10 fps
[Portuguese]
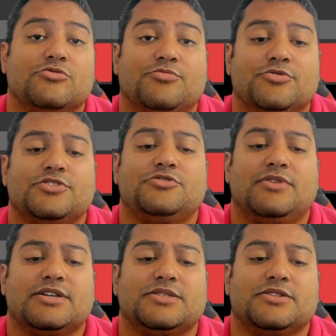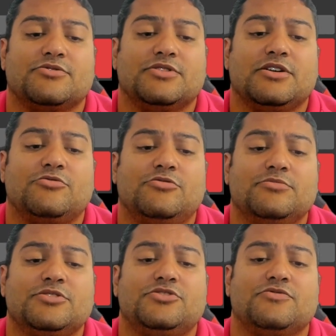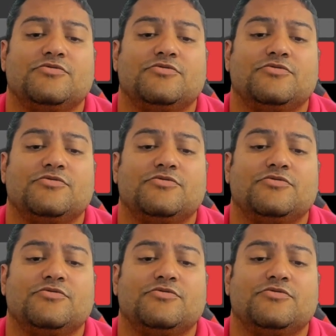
cupom de parceiro na Combat.